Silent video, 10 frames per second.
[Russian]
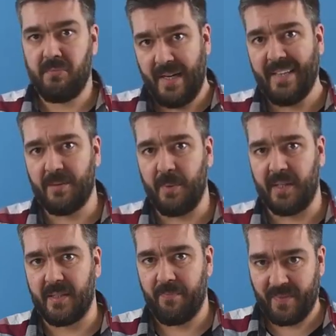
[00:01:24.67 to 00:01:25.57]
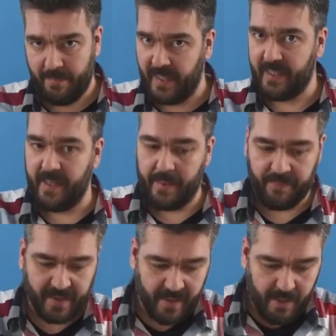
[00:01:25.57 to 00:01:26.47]
Алиэкспресс. Погнали.
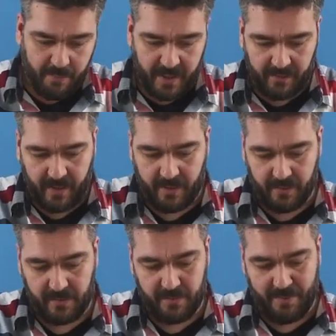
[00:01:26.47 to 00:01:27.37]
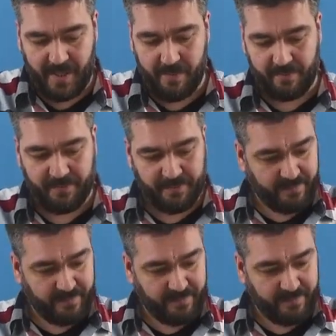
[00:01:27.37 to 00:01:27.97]
Первое, вот прям,